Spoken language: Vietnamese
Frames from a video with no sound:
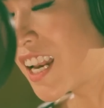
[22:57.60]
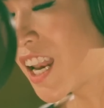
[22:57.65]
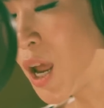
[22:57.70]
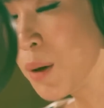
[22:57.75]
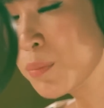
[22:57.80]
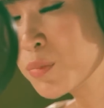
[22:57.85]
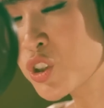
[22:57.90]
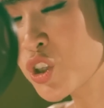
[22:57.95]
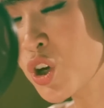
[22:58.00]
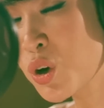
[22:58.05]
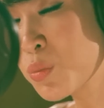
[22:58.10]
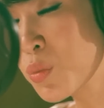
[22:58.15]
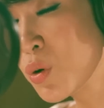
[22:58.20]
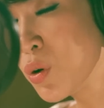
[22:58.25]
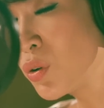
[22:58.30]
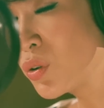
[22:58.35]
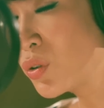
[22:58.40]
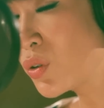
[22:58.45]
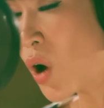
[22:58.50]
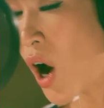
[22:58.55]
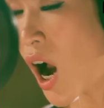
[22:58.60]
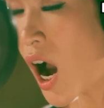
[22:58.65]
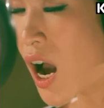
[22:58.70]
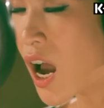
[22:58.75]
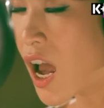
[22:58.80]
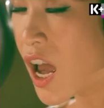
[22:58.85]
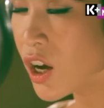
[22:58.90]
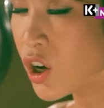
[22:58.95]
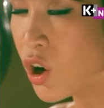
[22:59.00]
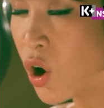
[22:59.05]
lâm trong buồn
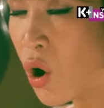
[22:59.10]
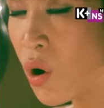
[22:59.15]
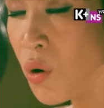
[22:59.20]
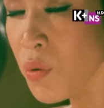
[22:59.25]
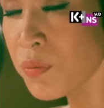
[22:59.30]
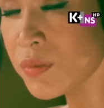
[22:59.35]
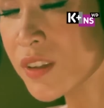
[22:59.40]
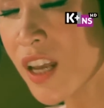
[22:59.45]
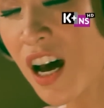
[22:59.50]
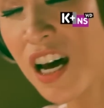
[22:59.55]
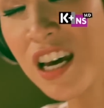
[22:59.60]
hoài cũng